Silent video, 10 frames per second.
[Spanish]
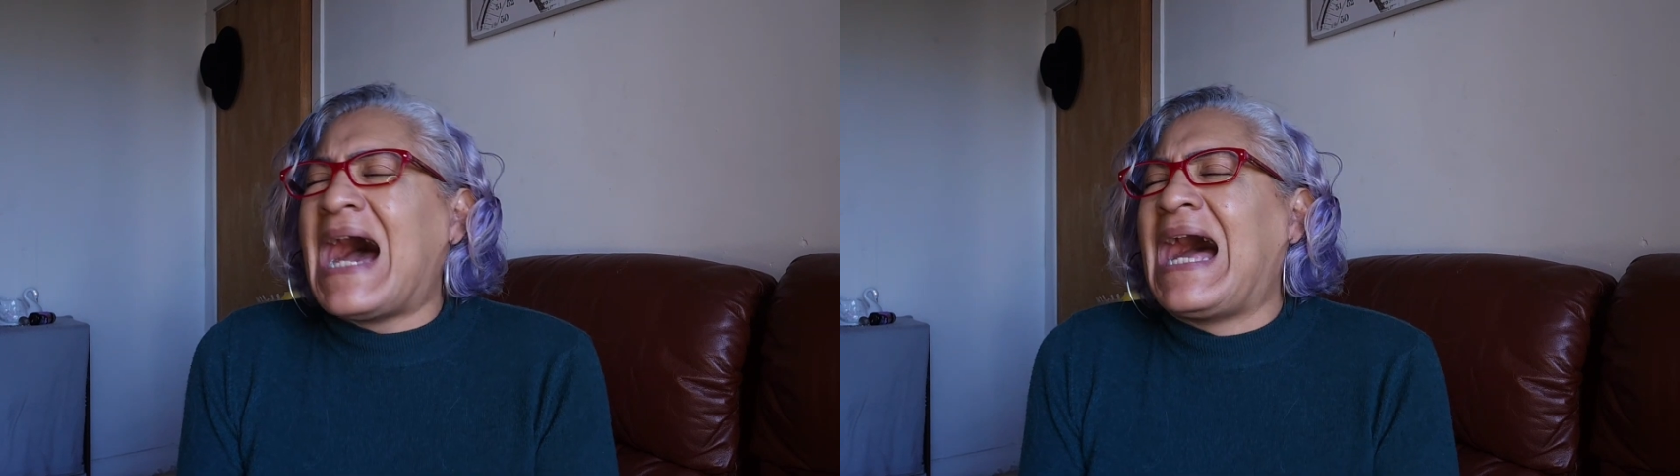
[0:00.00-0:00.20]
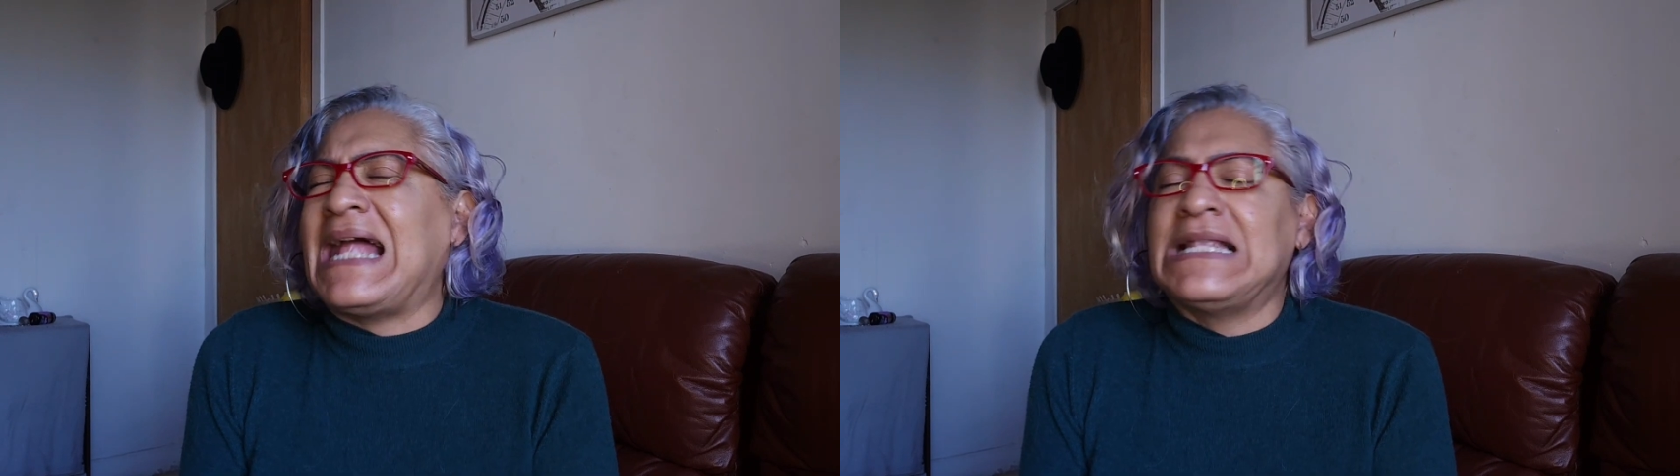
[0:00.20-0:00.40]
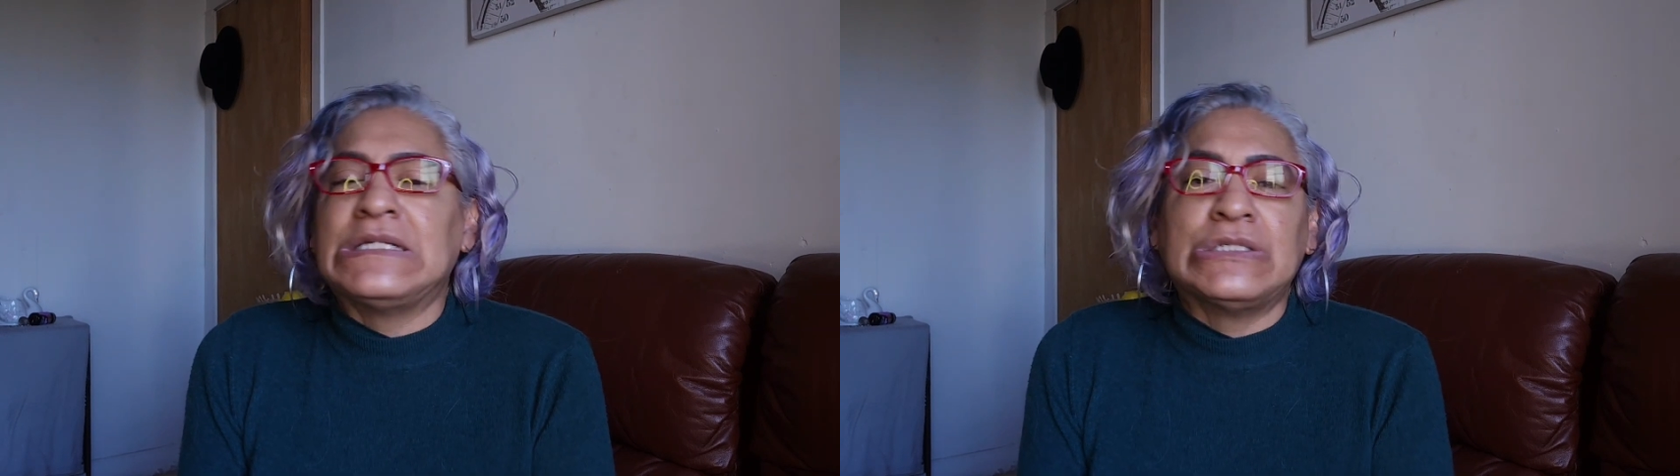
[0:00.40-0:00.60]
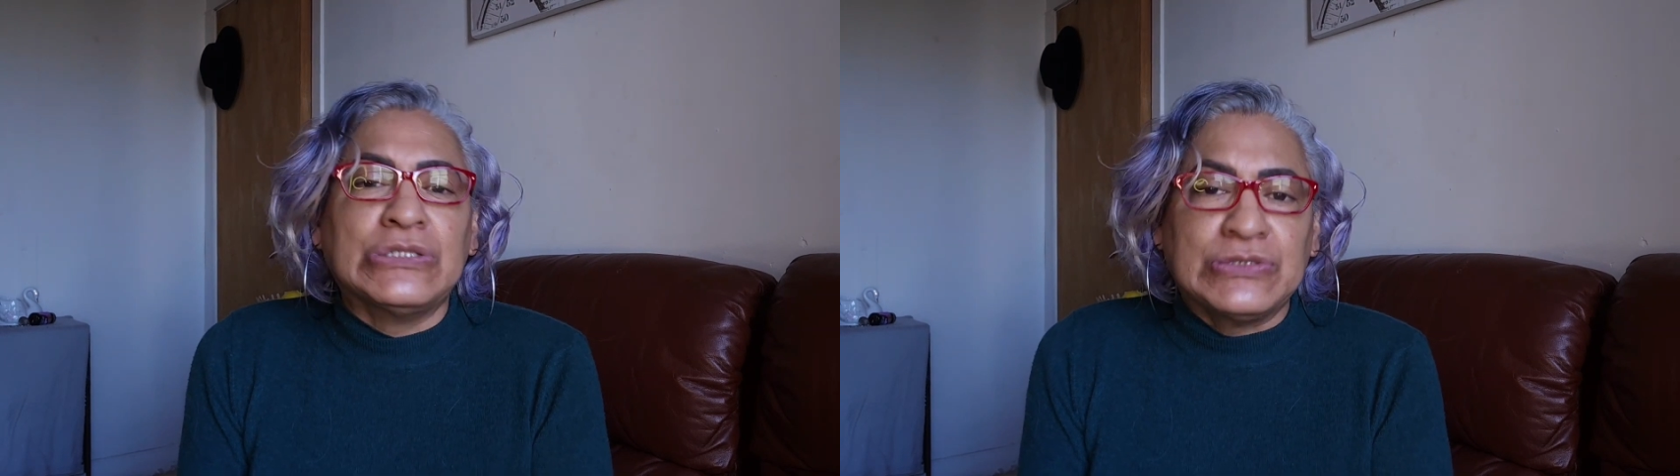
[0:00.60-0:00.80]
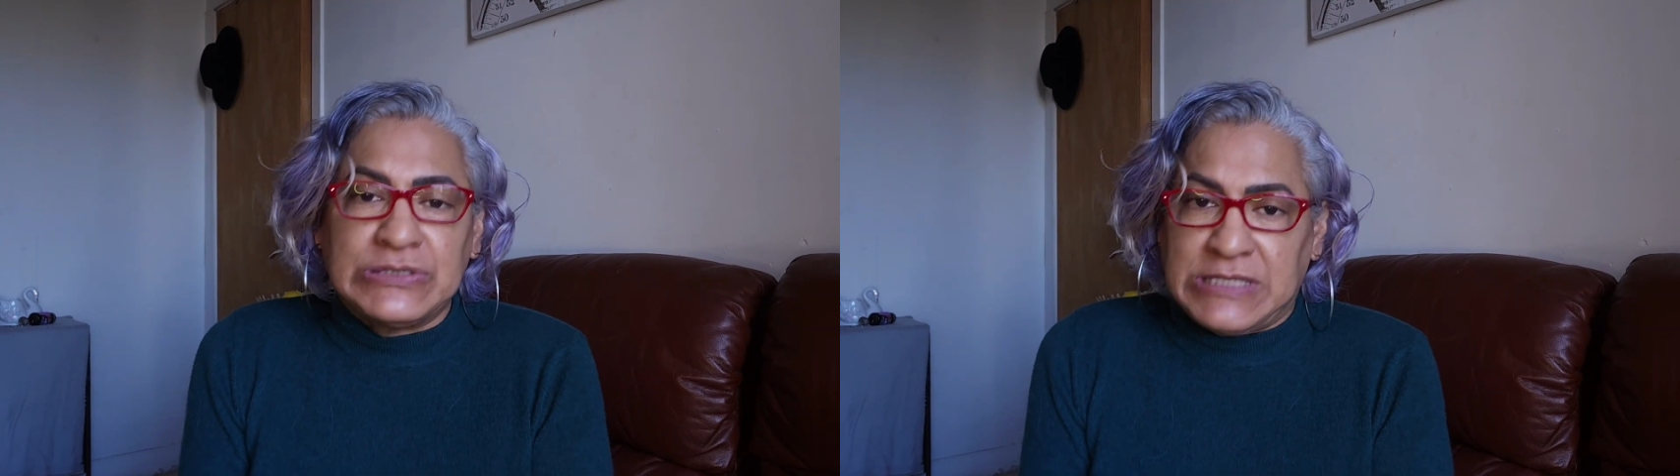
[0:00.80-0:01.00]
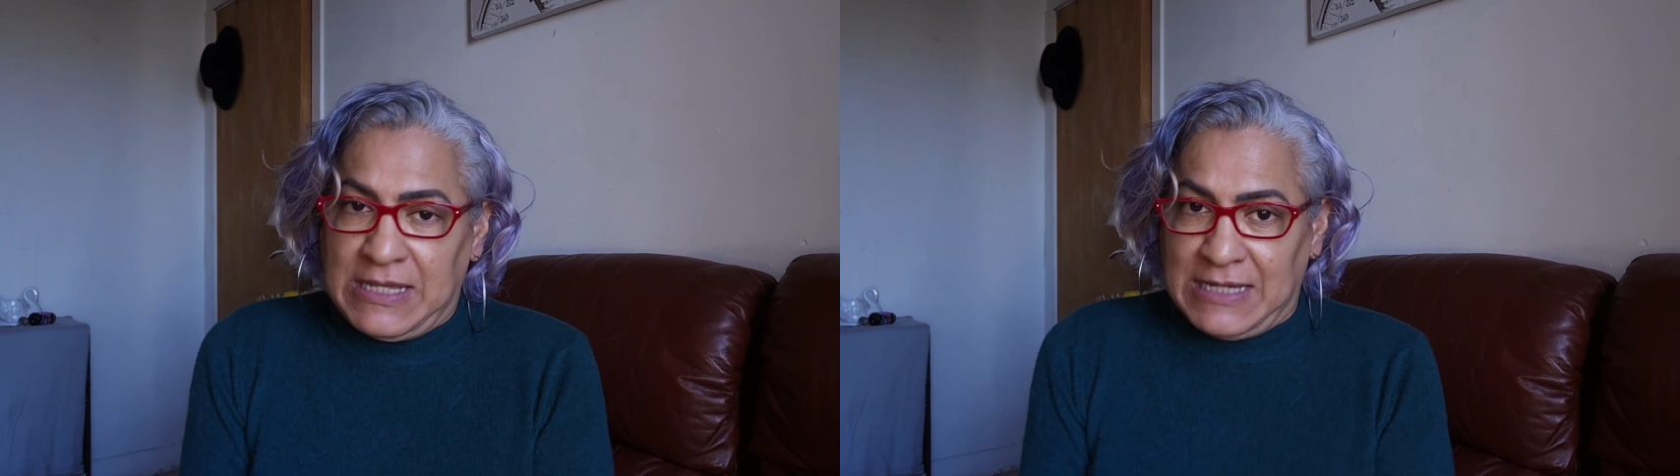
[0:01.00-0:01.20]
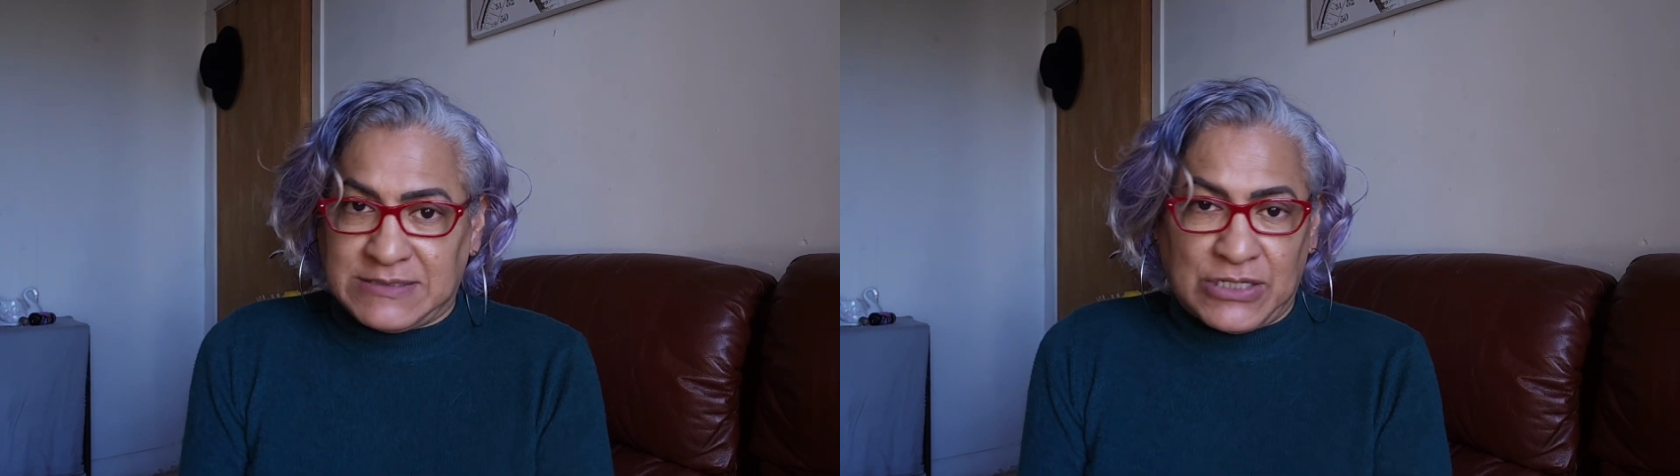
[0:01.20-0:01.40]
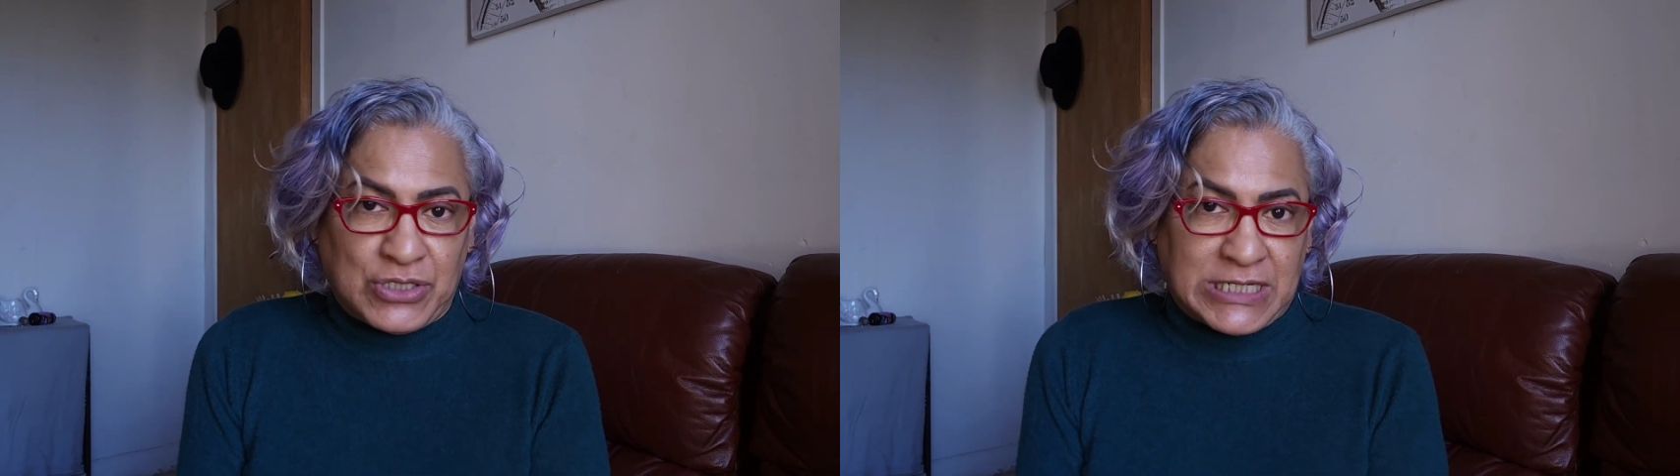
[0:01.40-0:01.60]
algún día,
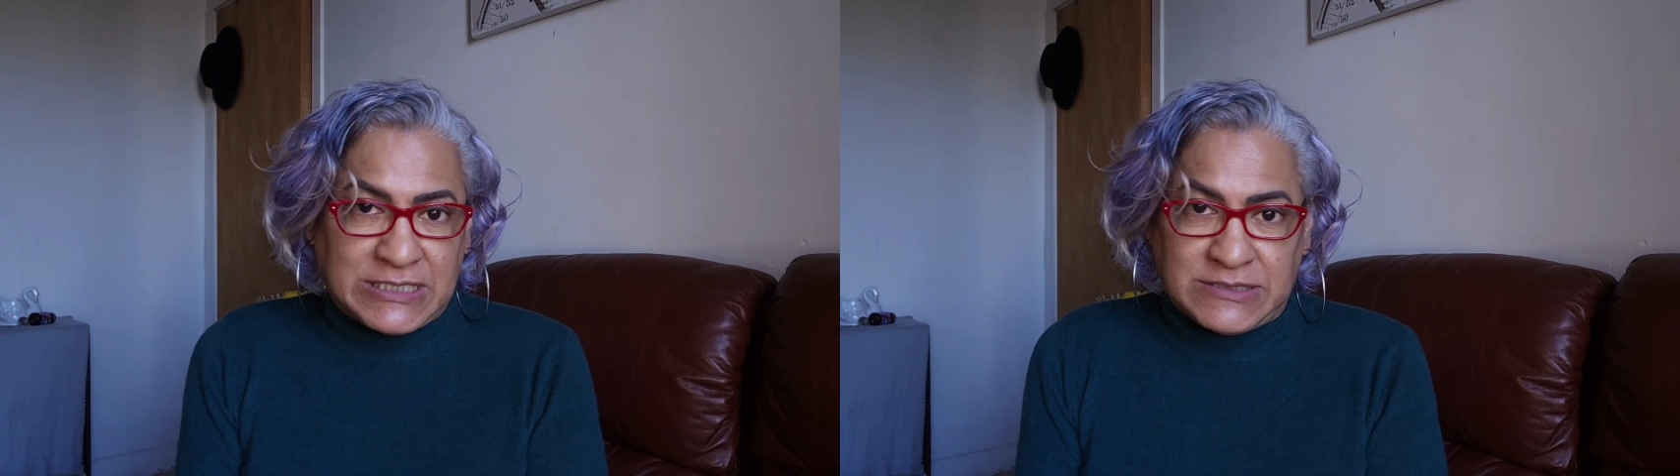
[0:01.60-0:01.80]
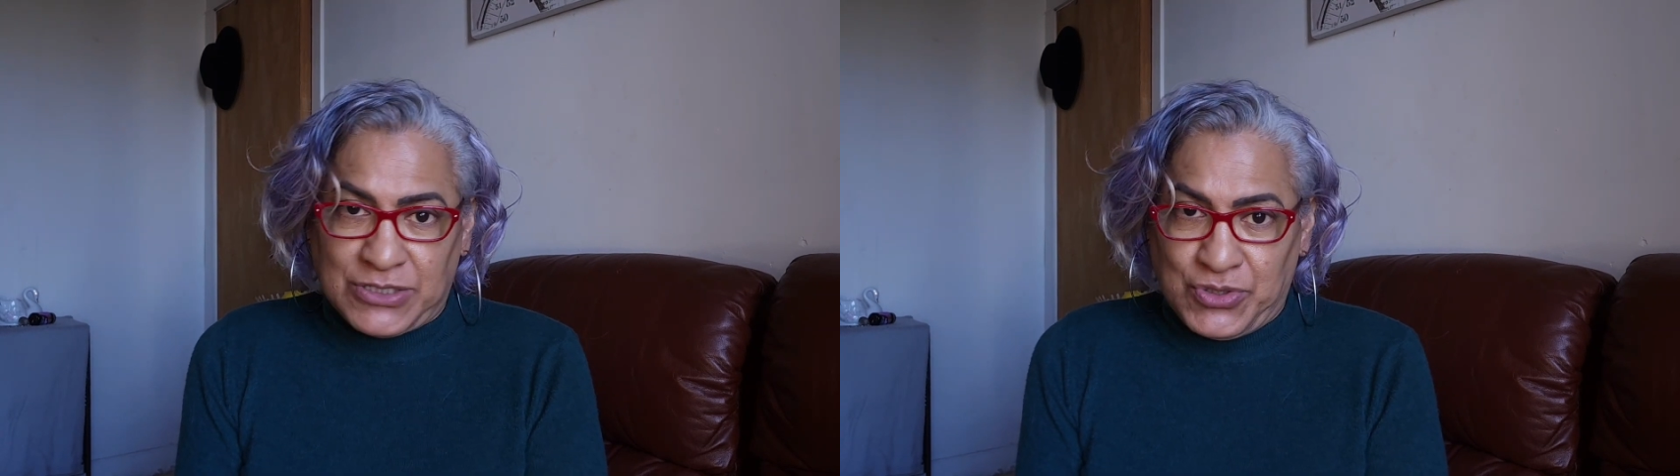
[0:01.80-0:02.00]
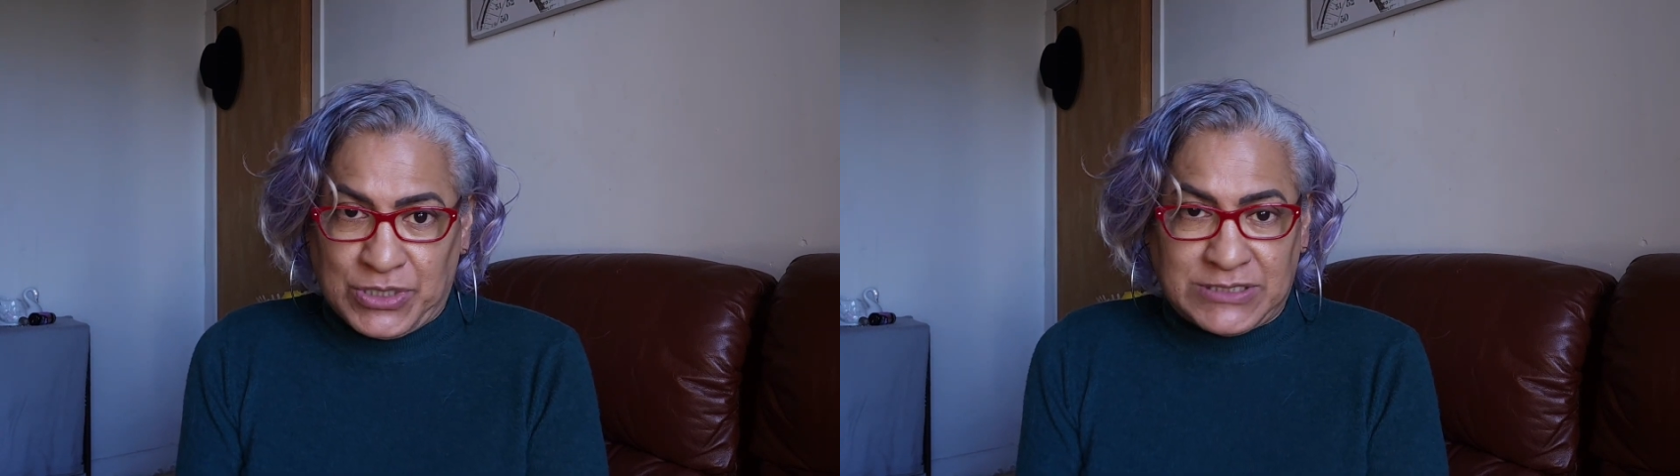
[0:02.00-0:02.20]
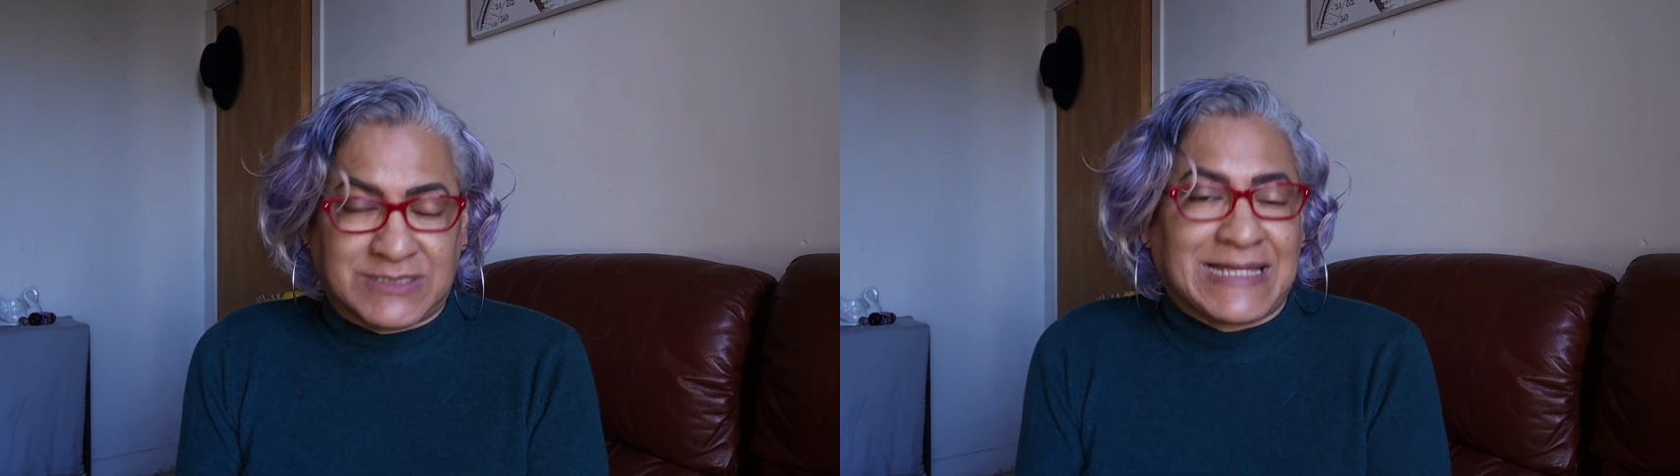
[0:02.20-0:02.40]
señoras y señores,